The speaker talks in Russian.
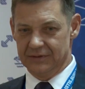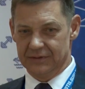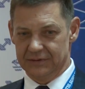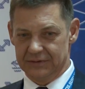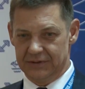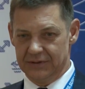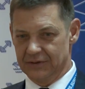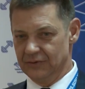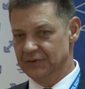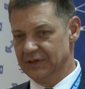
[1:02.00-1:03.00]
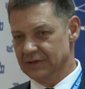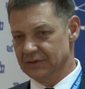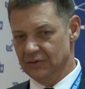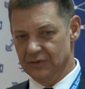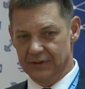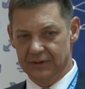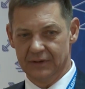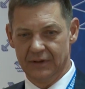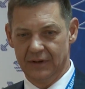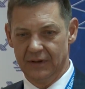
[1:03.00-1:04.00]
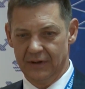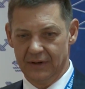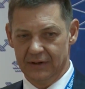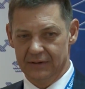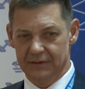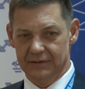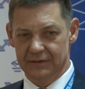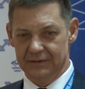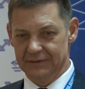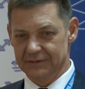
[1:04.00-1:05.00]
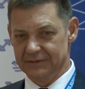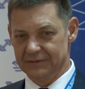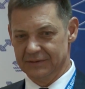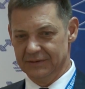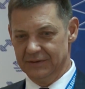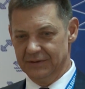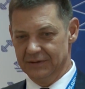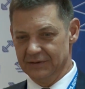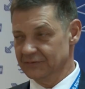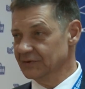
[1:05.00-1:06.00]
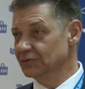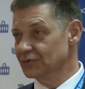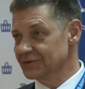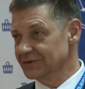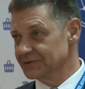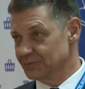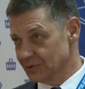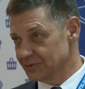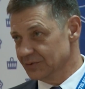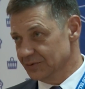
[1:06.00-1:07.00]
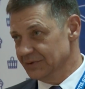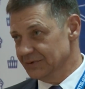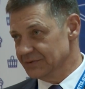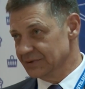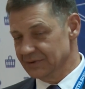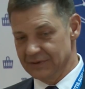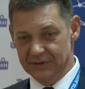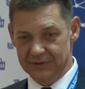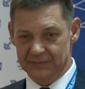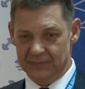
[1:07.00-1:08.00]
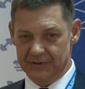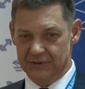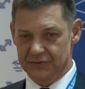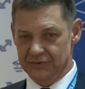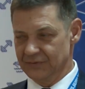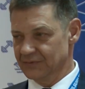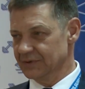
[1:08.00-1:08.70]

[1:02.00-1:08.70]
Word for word: э, тех людей, которые э, не равнодушны к спорту и всегда поддерживают в